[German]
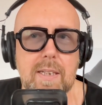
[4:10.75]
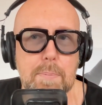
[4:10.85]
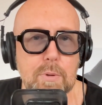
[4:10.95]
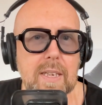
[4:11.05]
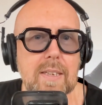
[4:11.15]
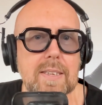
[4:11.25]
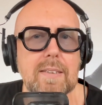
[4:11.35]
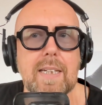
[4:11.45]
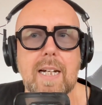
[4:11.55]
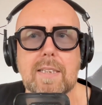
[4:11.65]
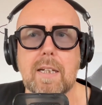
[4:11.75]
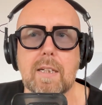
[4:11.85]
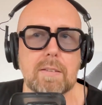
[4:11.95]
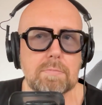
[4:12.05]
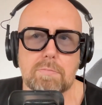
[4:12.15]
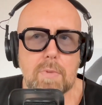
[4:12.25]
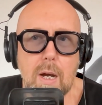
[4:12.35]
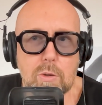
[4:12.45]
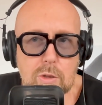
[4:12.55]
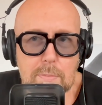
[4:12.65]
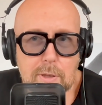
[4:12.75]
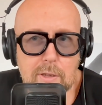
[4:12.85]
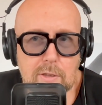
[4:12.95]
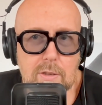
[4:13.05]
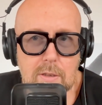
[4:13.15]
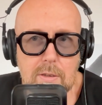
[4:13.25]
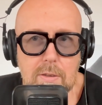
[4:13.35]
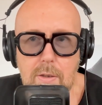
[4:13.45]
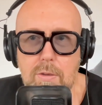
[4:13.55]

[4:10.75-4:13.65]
Apotheker sind, die also ein auskömmliches äh,